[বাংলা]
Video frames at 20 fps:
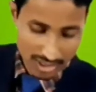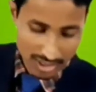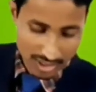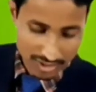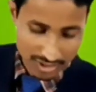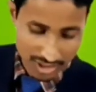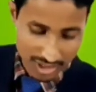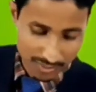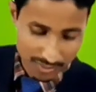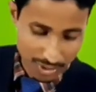
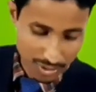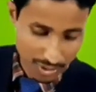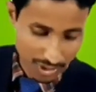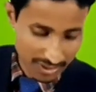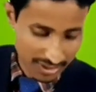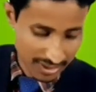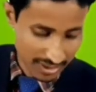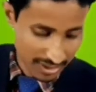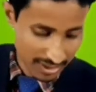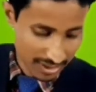সেই বিষয়
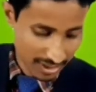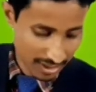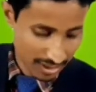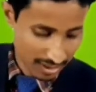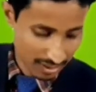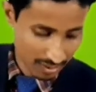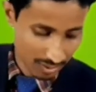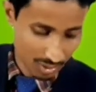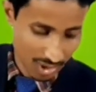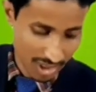থেকে
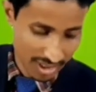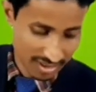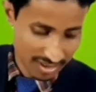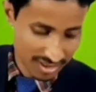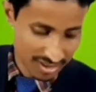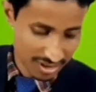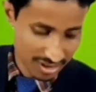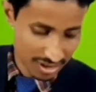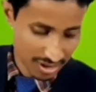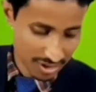দু একটা
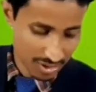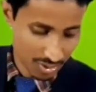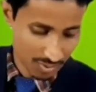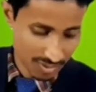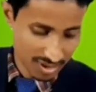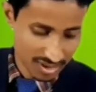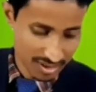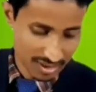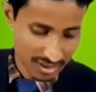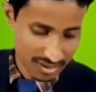জিনিস
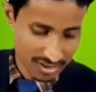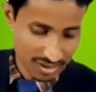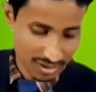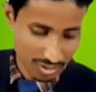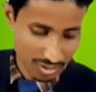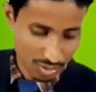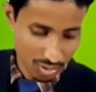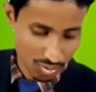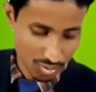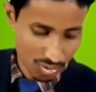তোমাদেরকে
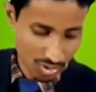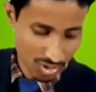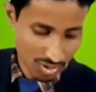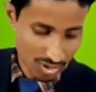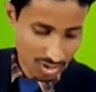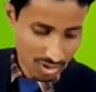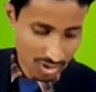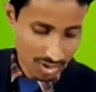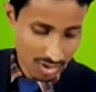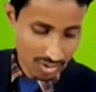জিজ্ঞেস করব
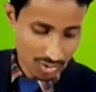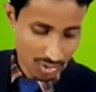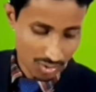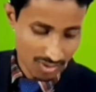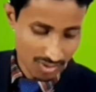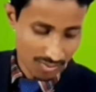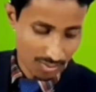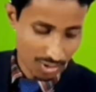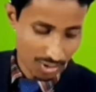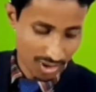
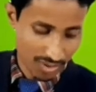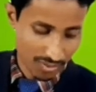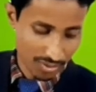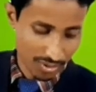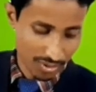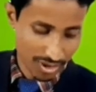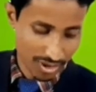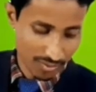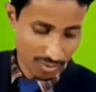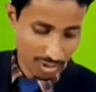তোমরা
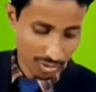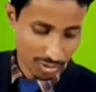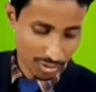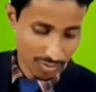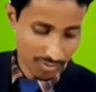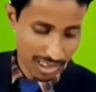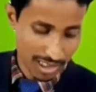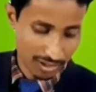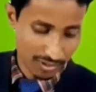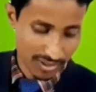বরাবরের মতোই
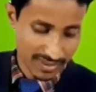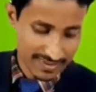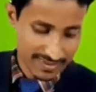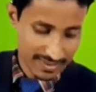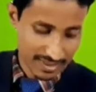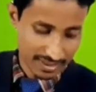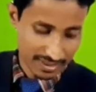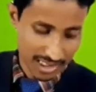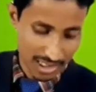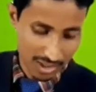ভালো
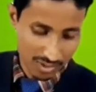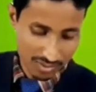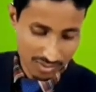আনসার দাও